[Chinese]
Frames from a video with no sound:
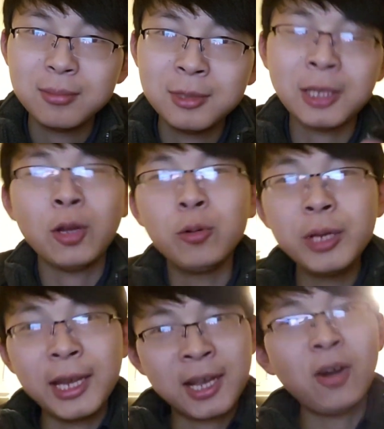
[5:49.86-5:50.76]
楼
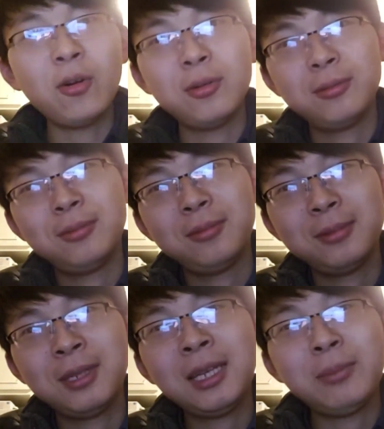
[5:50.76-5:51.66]
也高，
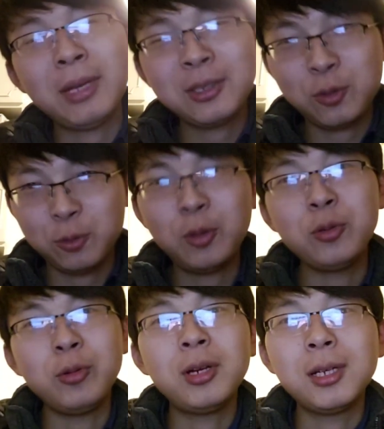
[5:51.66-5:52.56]
啊里面许多
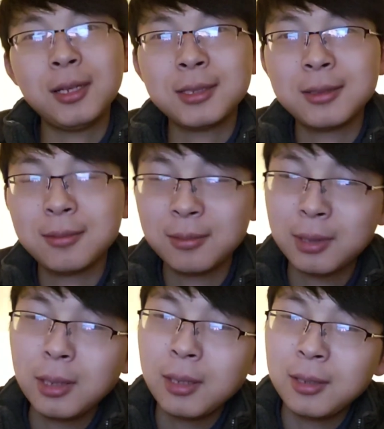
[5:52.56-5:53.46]
娱乐的。
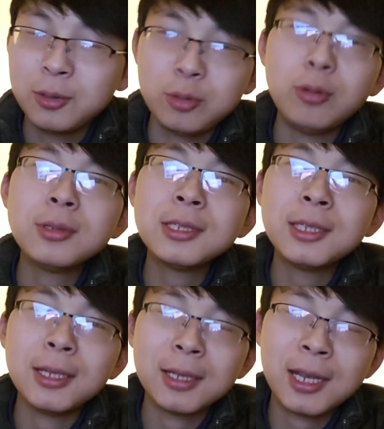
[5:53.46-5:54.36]
许多之
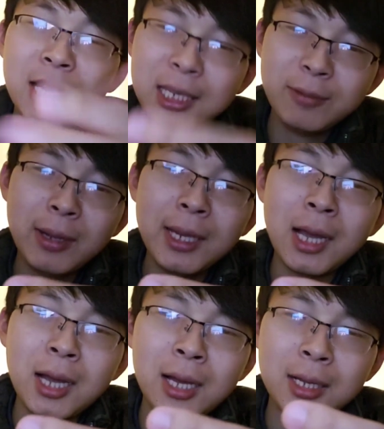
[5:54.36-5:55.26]
前的 KTV
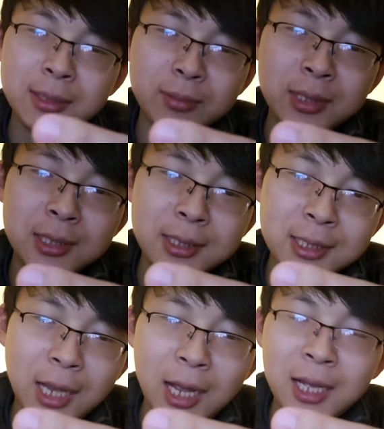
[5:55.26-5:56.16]
啊，什么
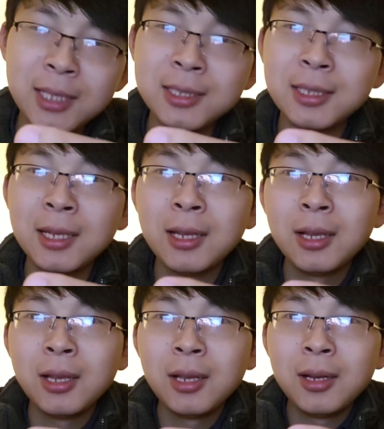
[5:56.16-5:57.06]
茶、
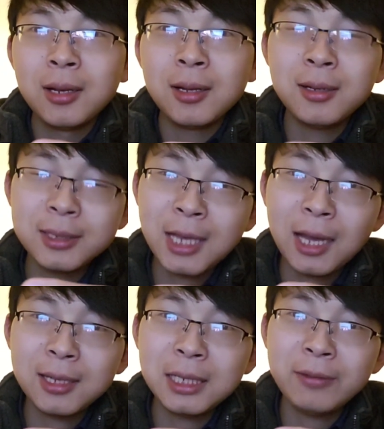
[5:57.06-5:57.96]
喝
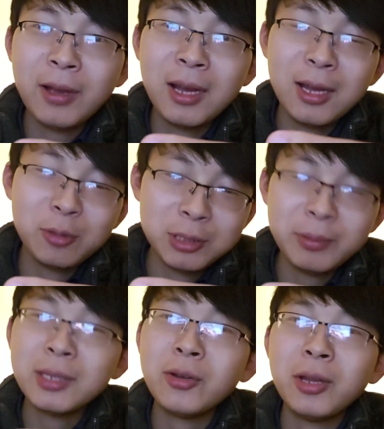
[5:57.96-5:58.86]
茶的地方啊，乱七
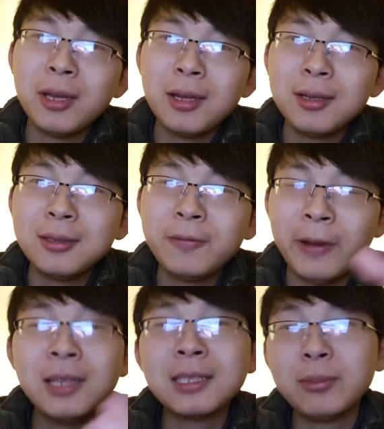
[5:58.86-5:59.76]
八糟的，
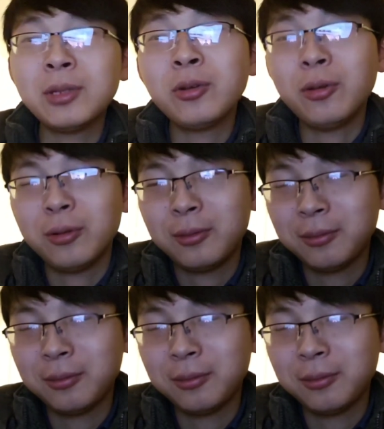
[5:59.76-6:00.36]
反正什么都有。